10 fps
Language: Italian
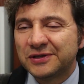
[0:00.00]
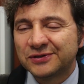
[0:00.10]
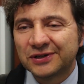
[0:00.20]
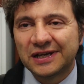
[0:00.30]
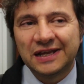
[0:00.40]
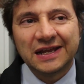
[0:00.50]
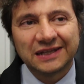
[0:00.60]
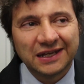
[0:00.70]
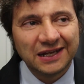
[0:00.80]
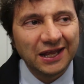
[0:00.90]
Penso che
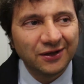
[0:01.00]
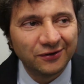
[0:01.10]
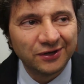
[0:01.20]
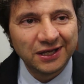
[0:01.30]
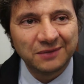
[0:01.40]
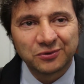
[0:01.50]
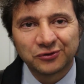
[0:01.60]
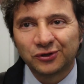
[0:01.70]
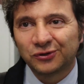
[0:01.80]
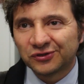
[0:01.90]
l'Ateneo e il
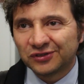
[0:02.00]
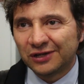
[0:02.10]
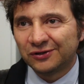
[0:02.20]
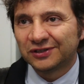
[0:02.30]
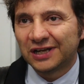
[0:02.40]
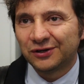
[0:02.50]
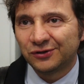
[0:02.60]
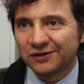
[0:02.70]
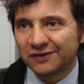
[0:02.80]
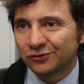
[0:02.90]
professor Corsello
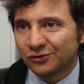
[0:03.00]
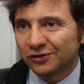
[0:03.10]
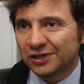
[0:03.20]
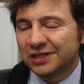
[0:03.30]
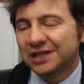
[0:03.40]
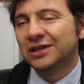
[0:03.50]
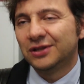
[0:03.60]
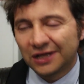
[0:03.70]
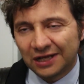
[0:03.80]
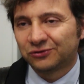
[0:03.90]
saranno i fautori di,
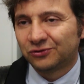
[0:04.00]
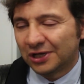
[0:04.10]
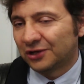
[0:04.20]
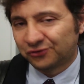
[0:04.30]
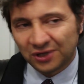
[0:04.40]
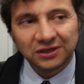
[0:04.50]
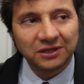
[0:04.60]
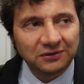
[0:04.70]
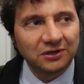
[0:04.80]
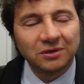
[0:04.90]

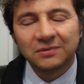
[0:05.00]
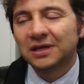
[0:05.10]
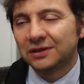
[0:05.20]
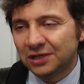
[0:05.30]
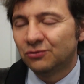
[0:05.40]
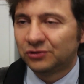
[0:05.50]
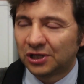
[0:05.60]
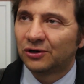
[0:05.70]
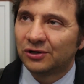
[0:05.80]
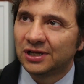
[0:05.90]
assolutamente secondo me, di
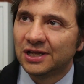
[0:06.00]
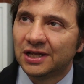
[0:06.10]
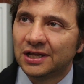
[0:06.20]
ulteriori